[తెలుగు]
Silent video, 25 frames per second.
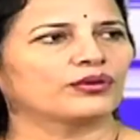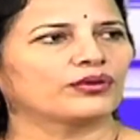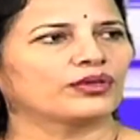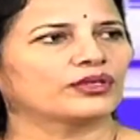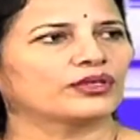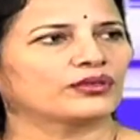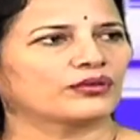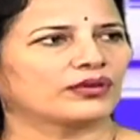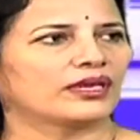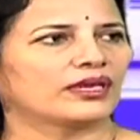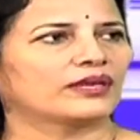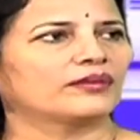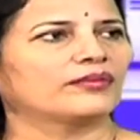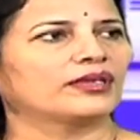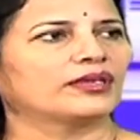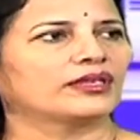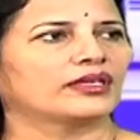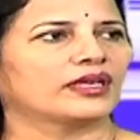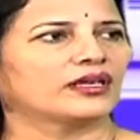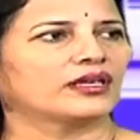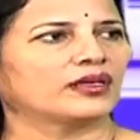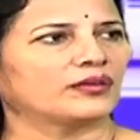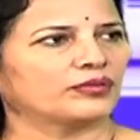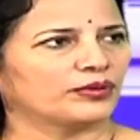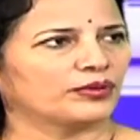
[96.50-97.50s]
యూనిట్స్లో అడ్మిట్
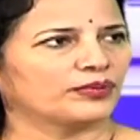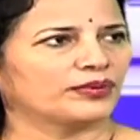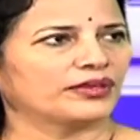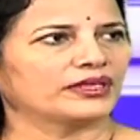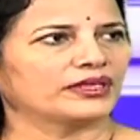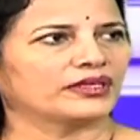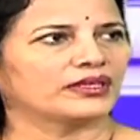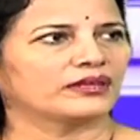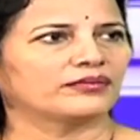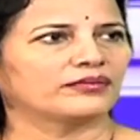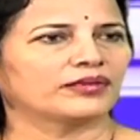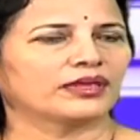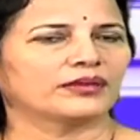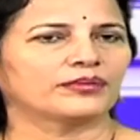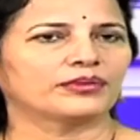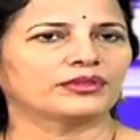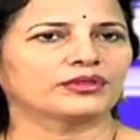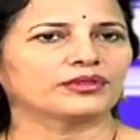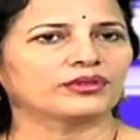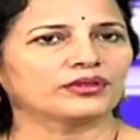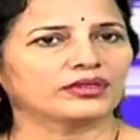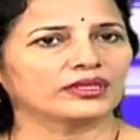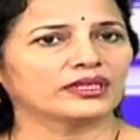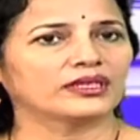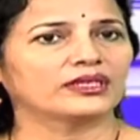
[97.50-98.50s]
అయినప్పుడు ప్రీటమ్
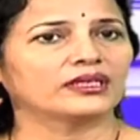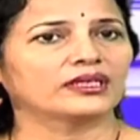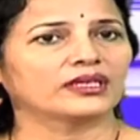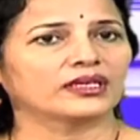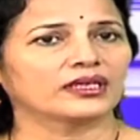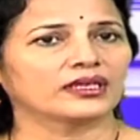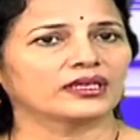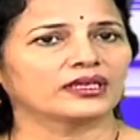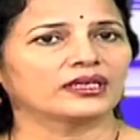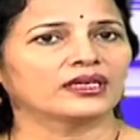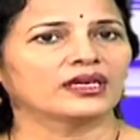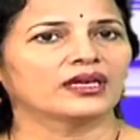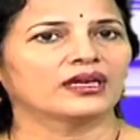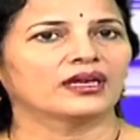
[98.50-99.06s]
బేబీస్ దీనికి